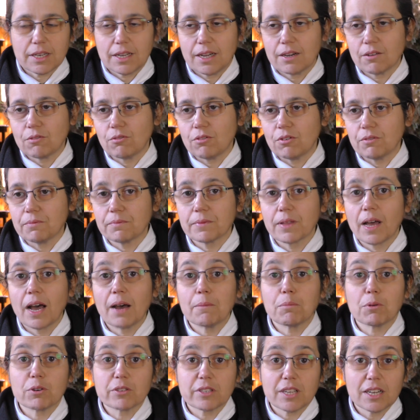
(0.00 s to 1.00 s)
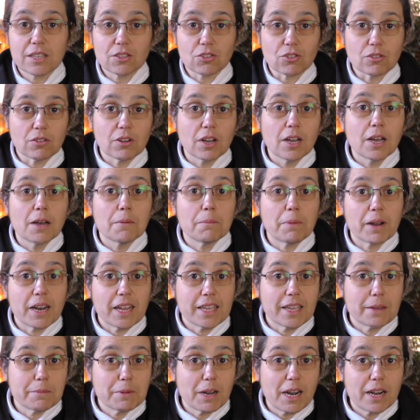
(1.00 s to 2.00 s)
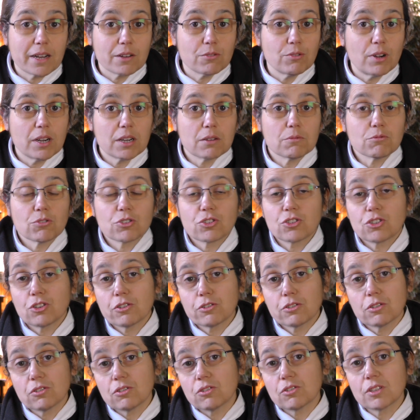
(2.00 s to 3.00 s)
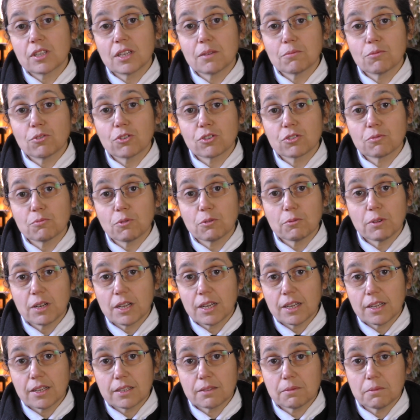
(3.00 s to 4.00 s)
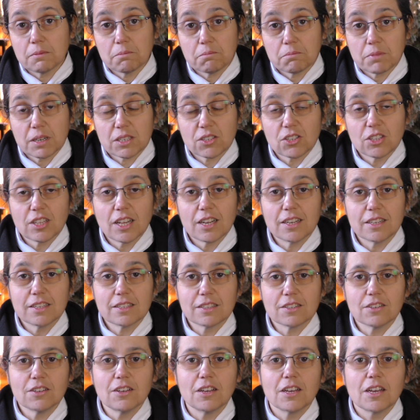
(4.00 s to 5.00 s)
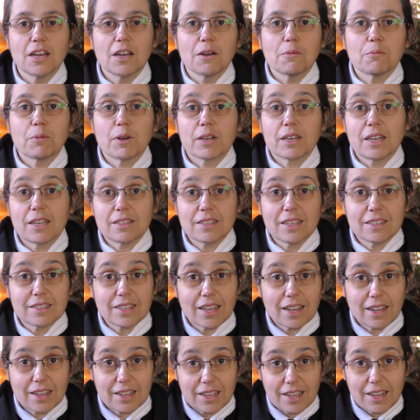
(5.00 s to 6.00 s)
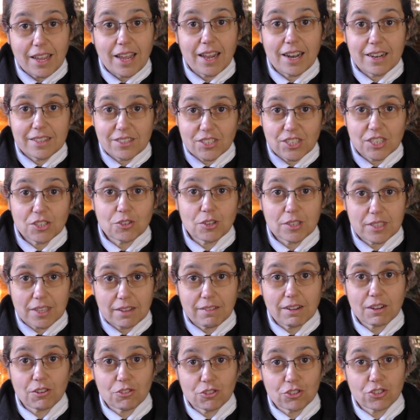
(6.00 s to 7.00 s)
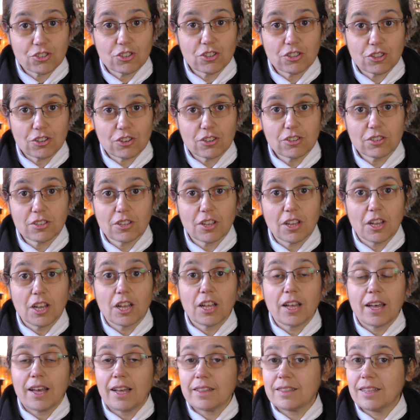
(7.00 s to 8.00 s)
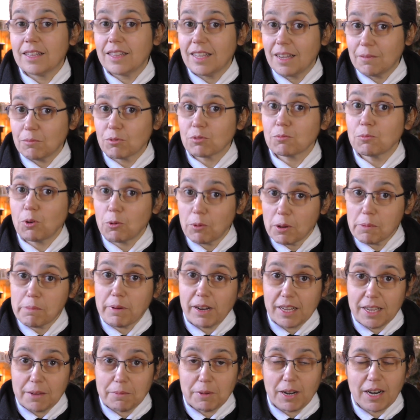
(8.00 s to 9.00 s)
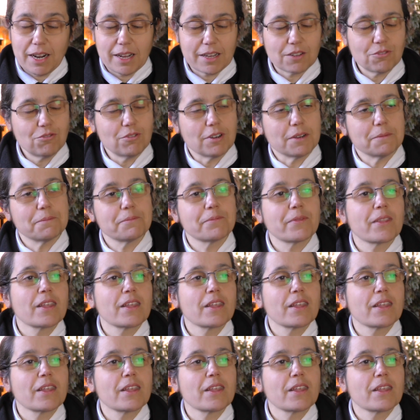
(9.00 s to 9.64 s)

triángulo. Por cierto, para llamar a la grúa, como nosotros no tenemos móviles personales, pues gracias a que el chico estaba con nosotros, teníamos móvil para llamar a la grúa.